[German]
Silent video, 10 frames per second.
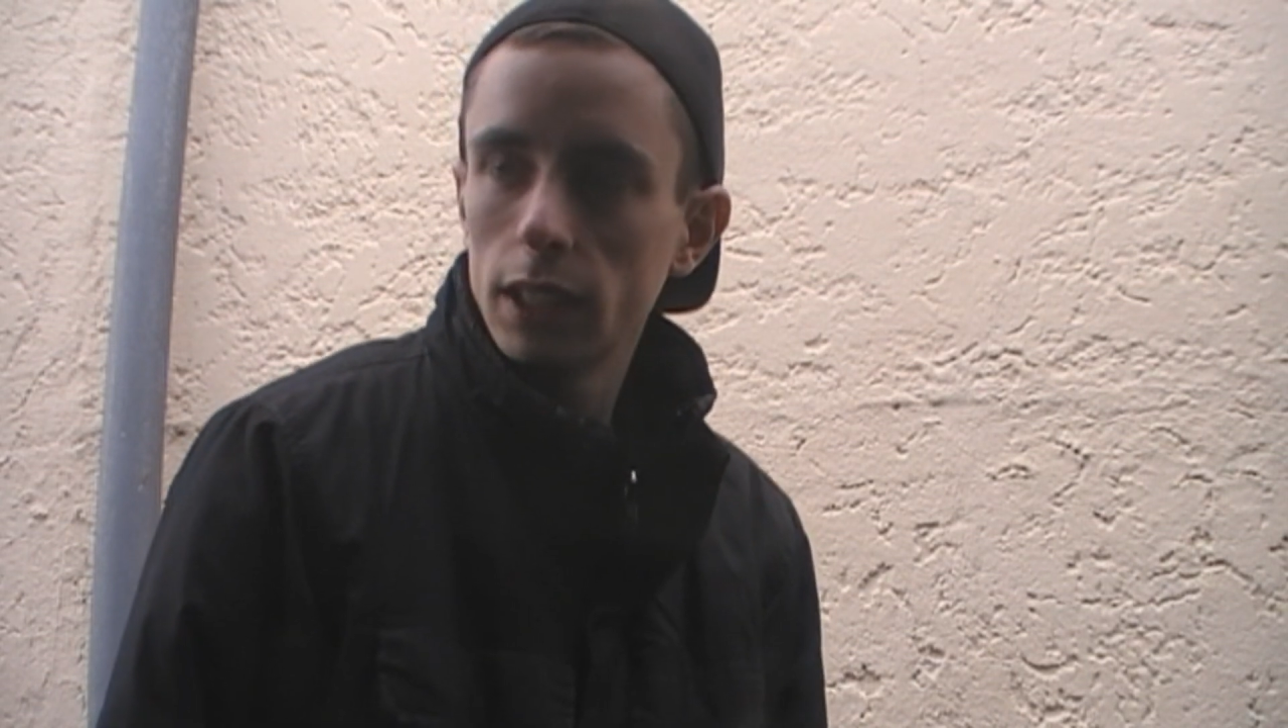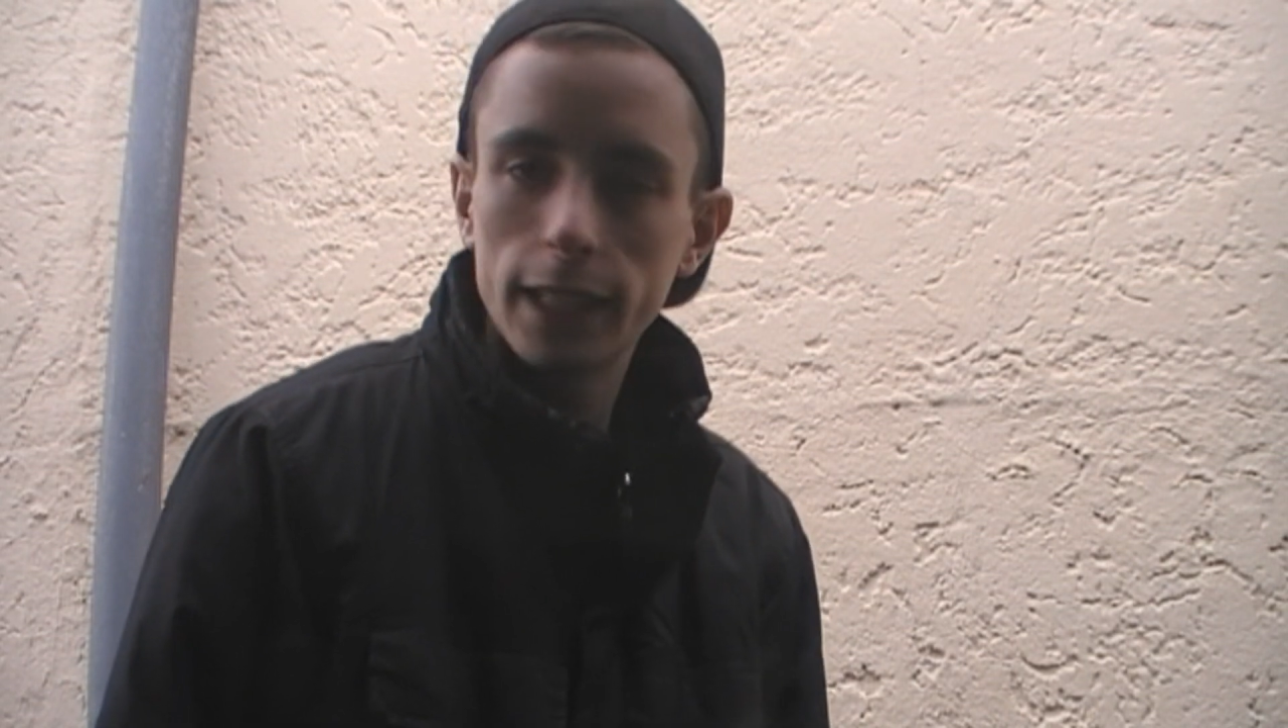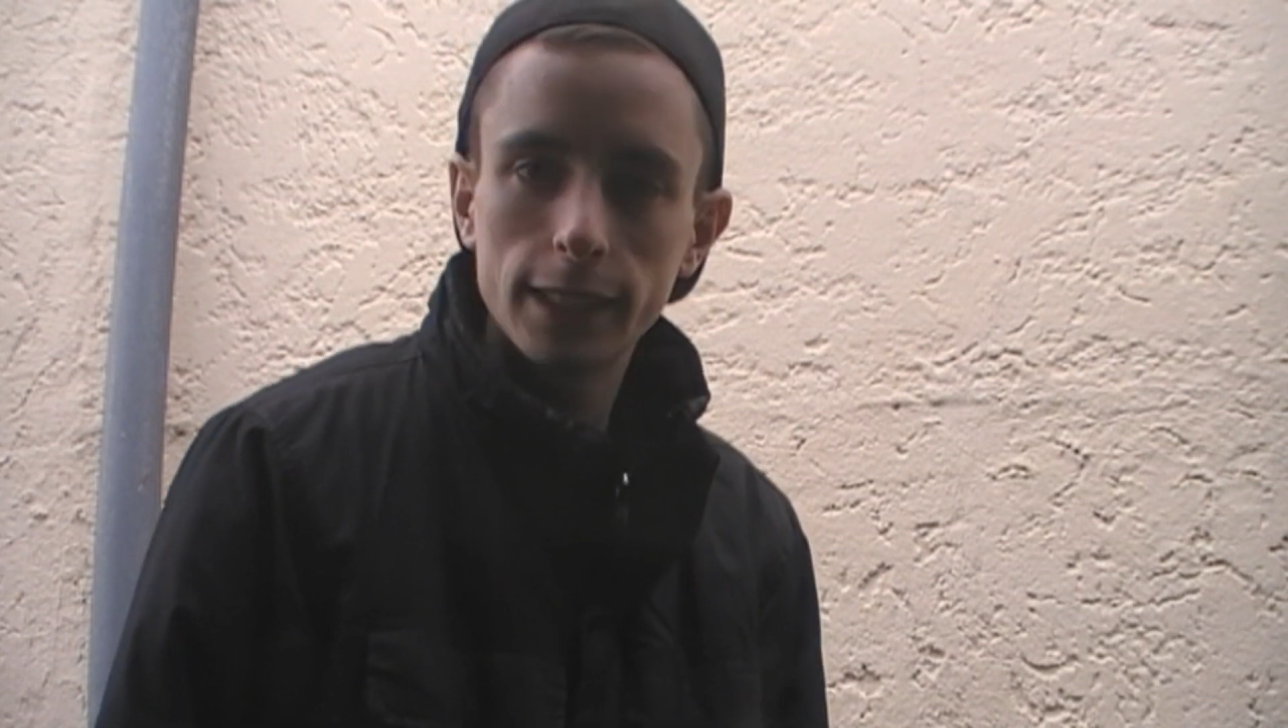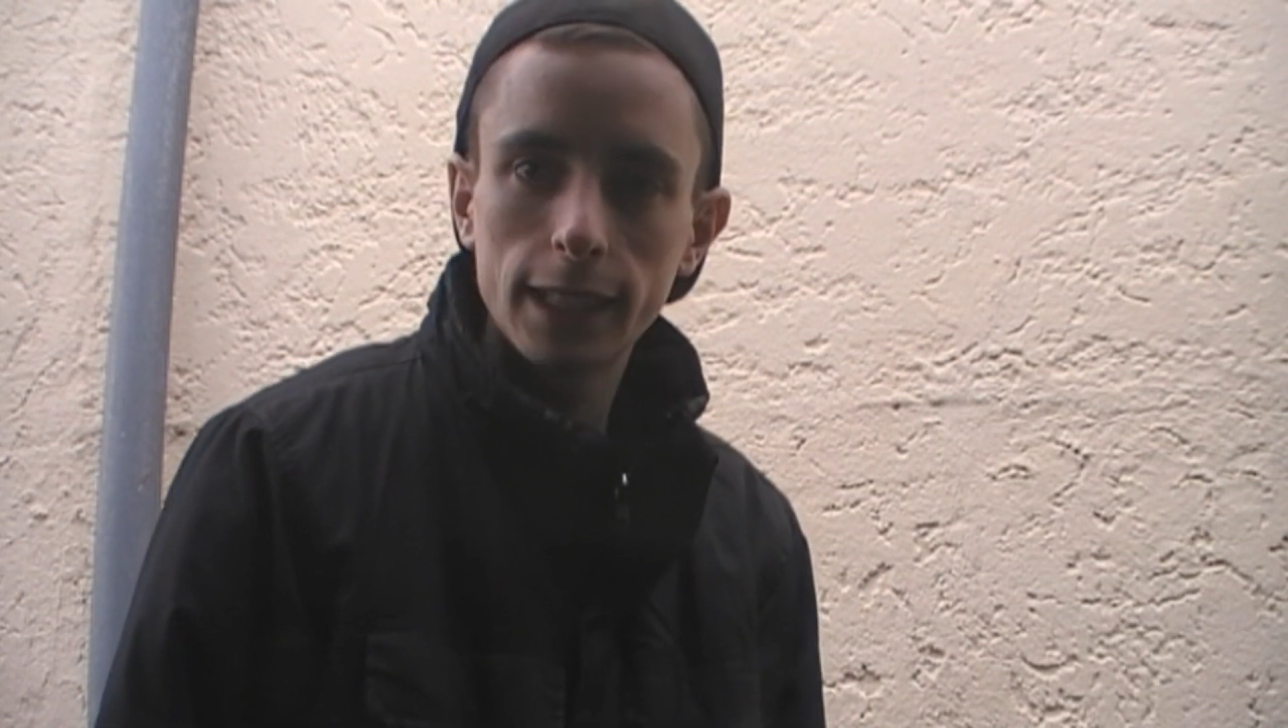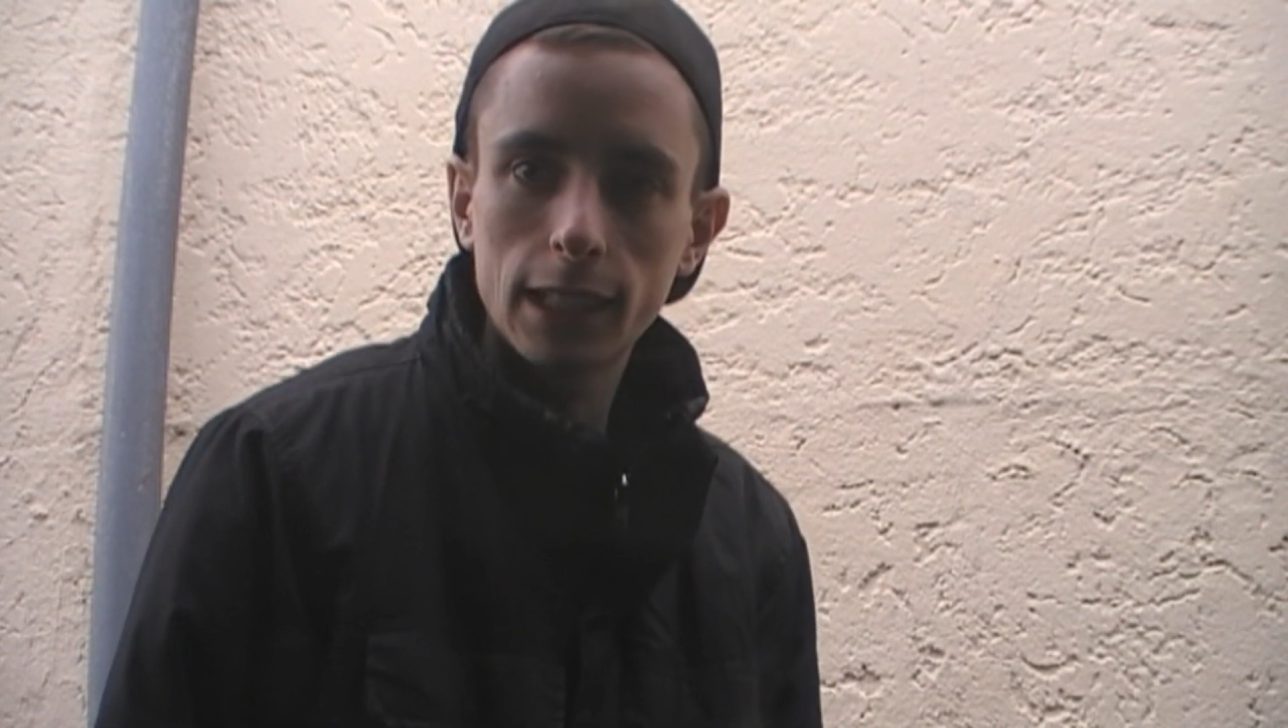
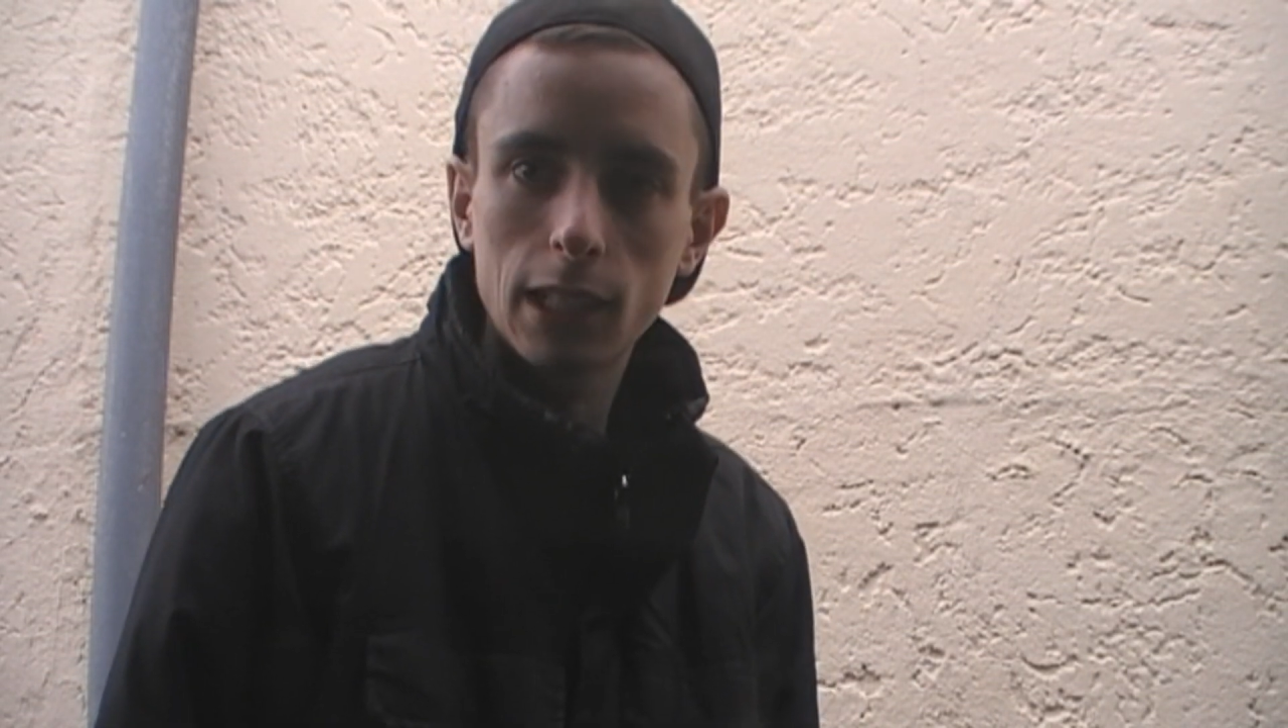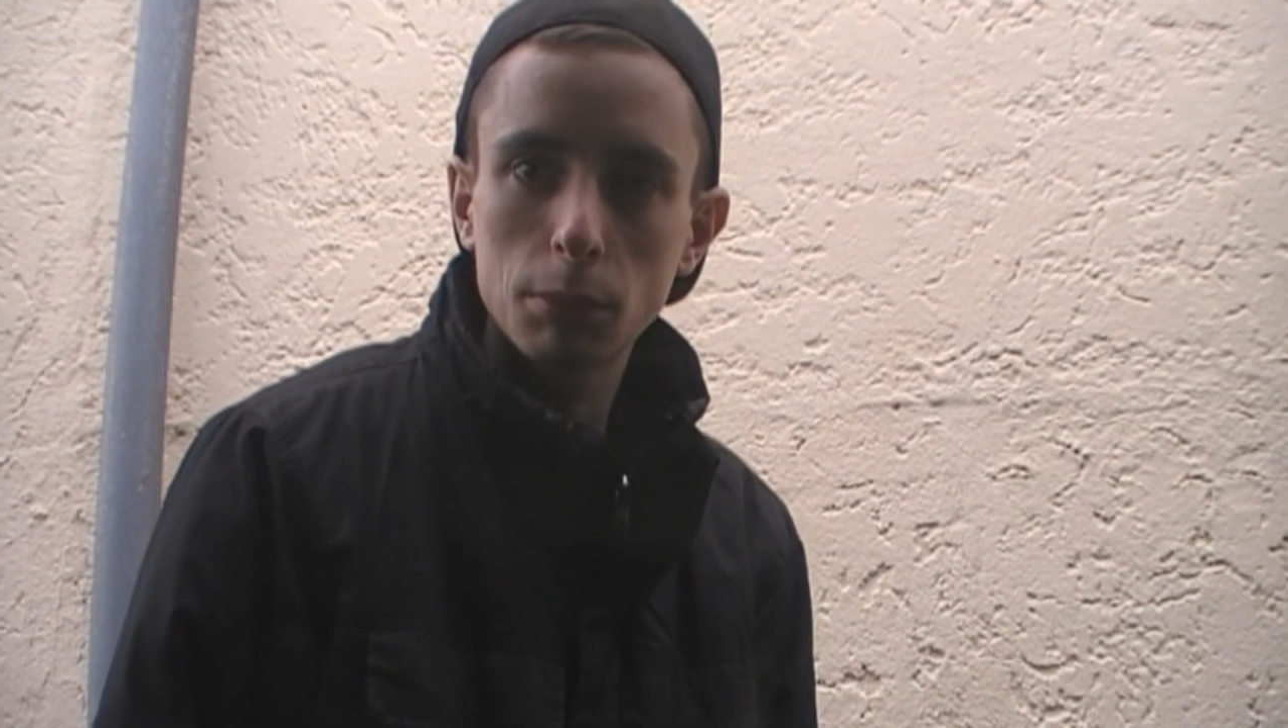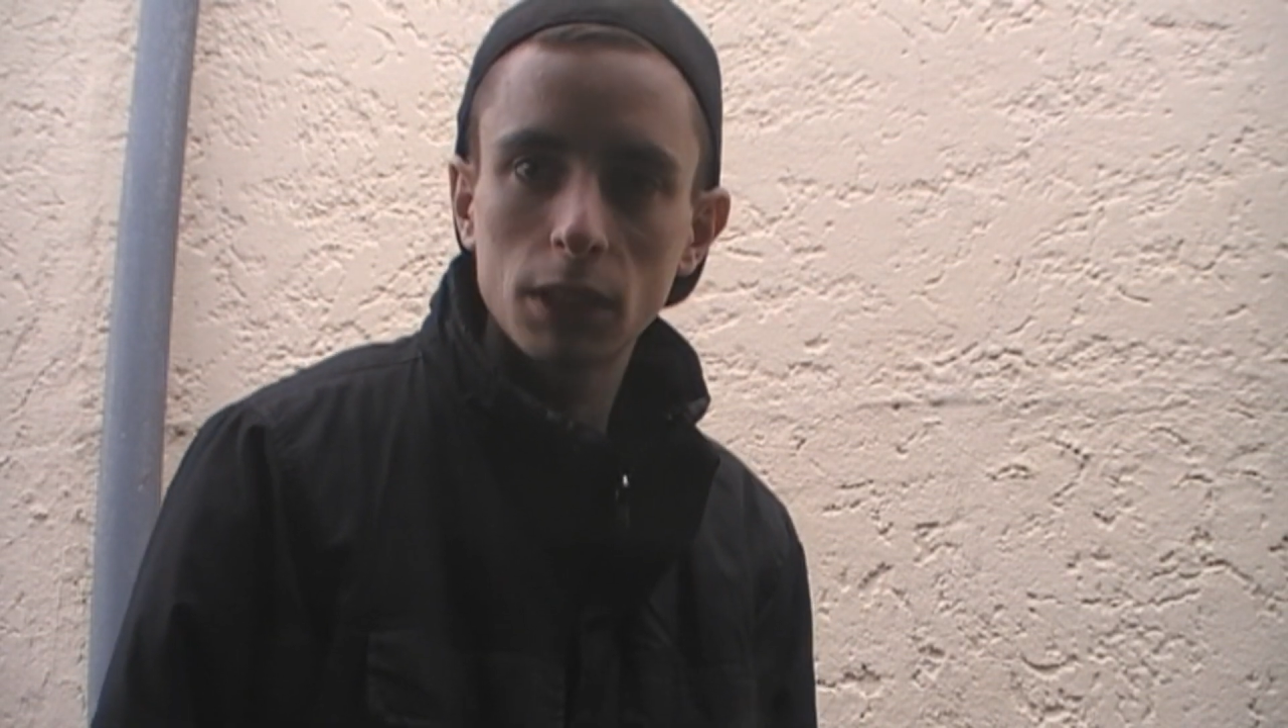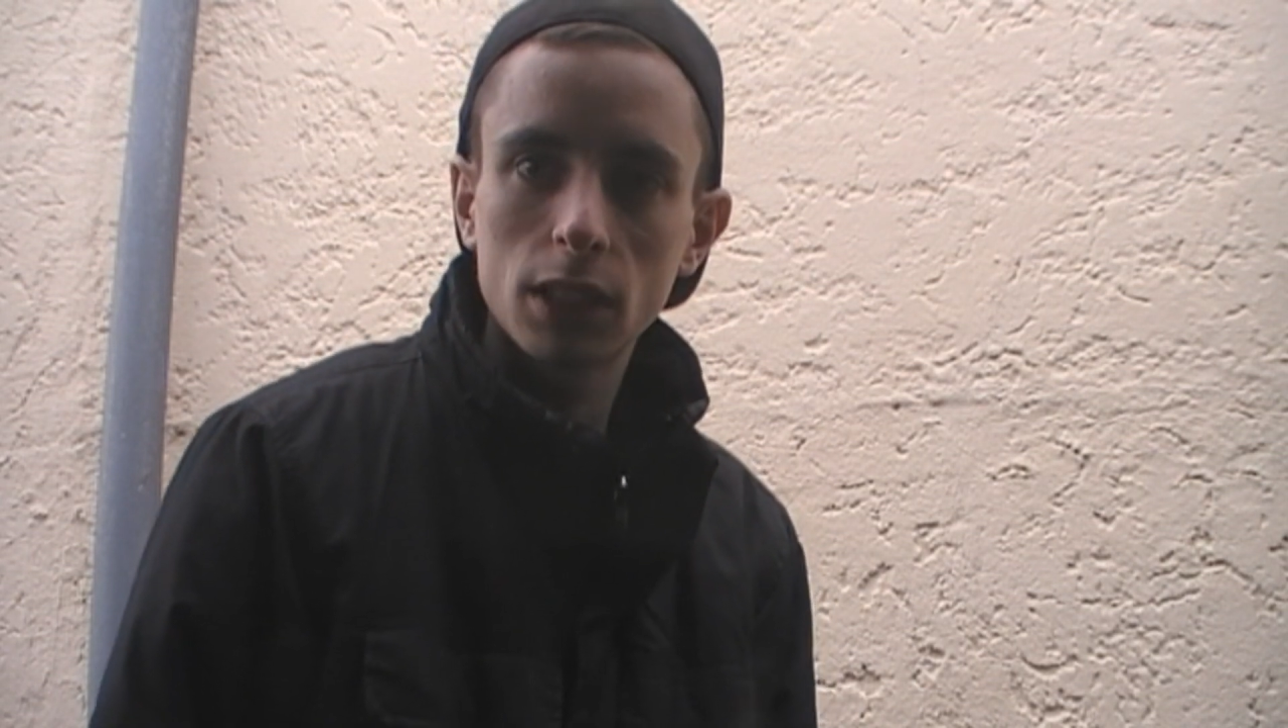hält die Heckklappe